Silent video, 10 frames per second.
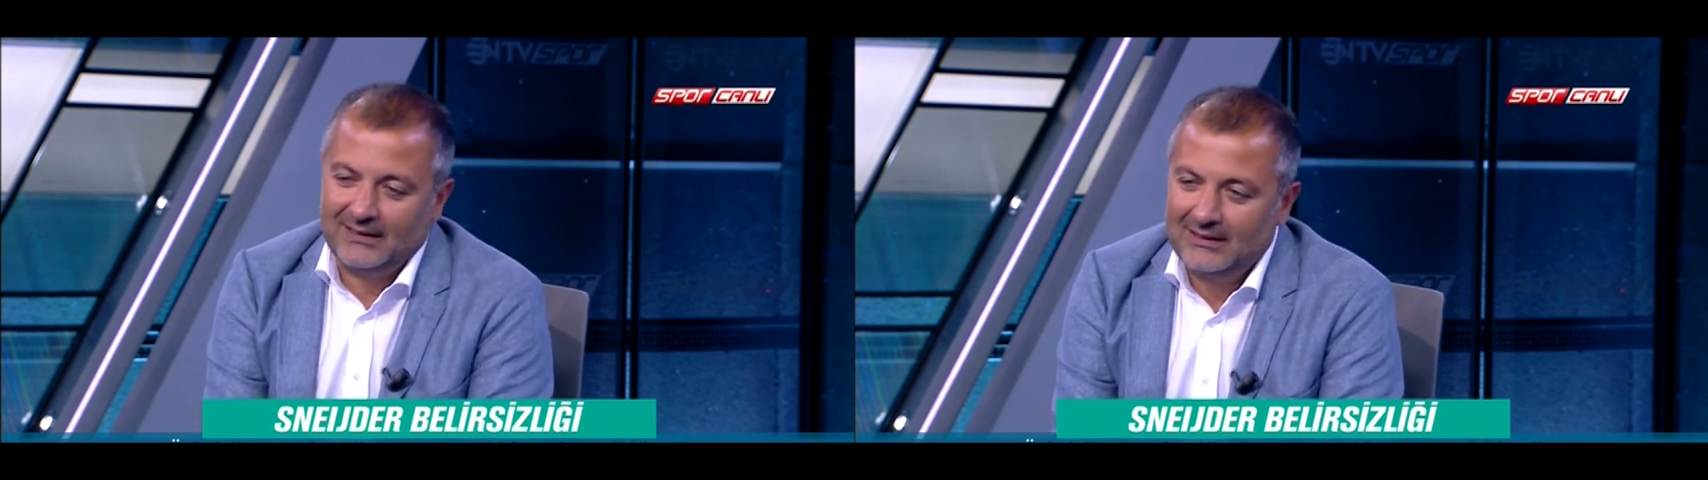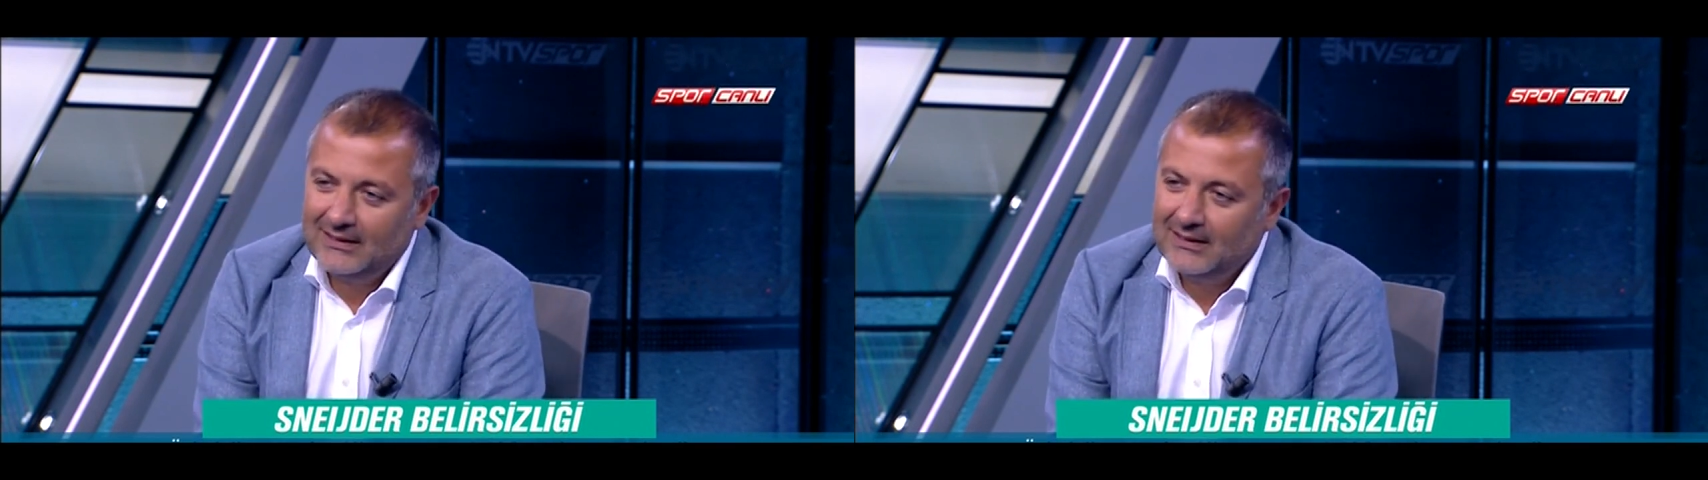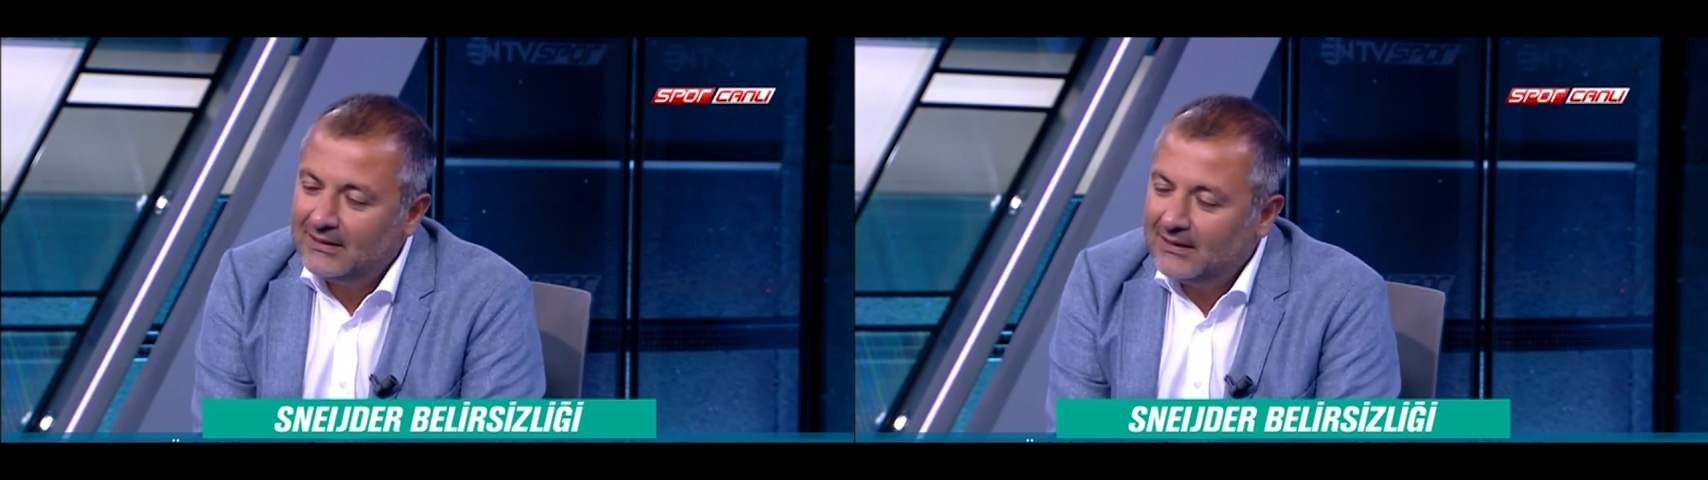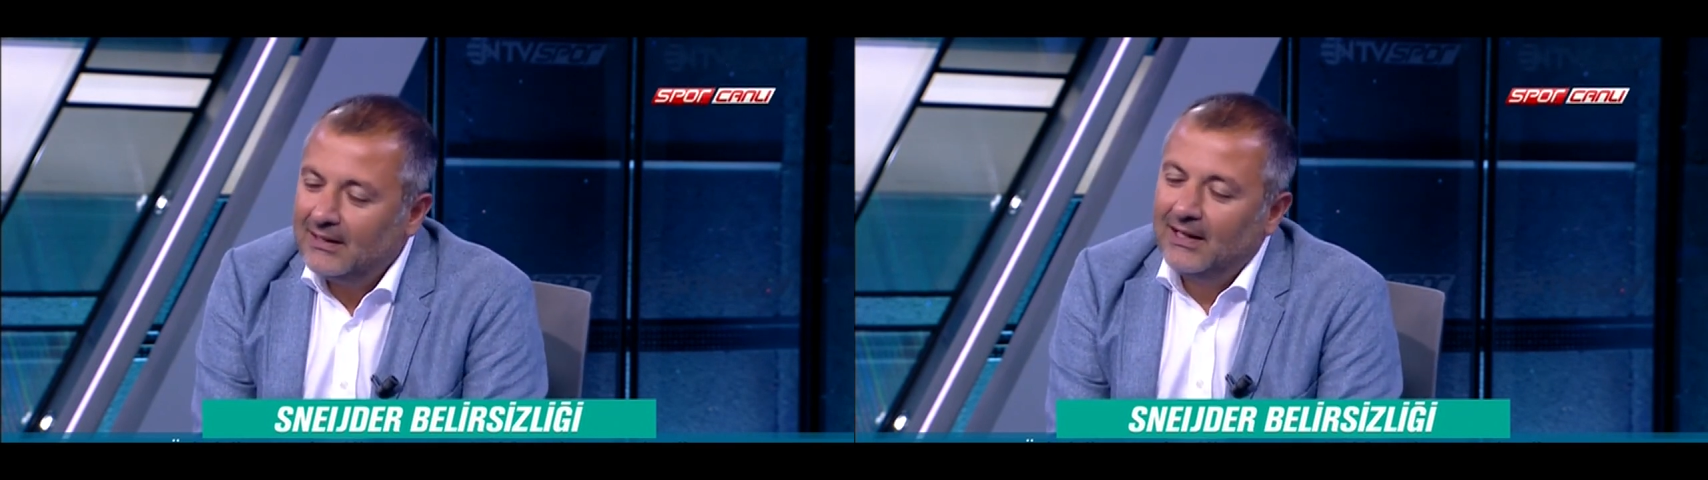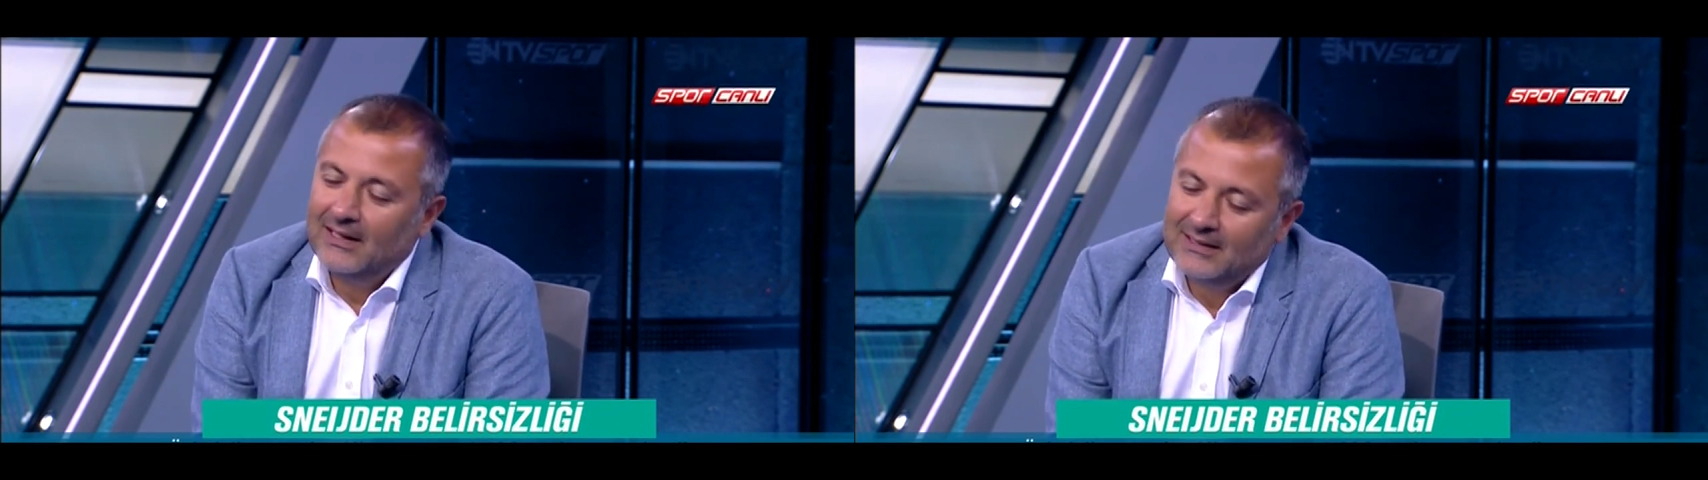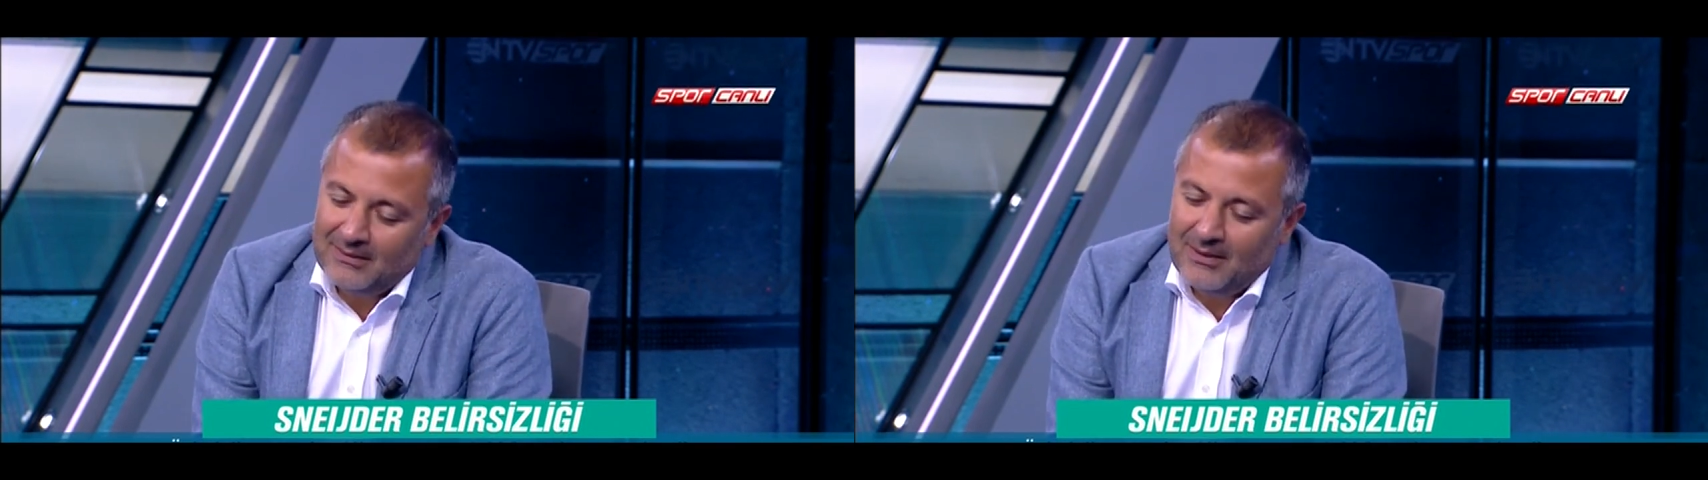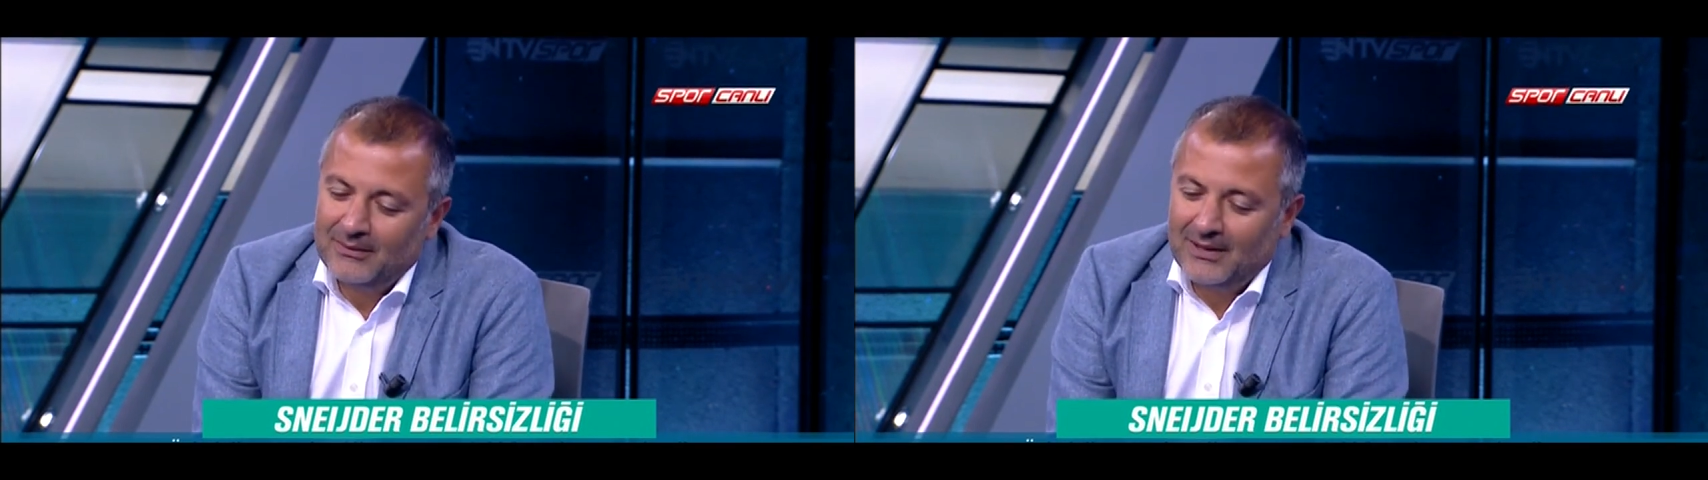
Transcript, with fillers: Bu işler hep böyle olmuyor e, mu Tamam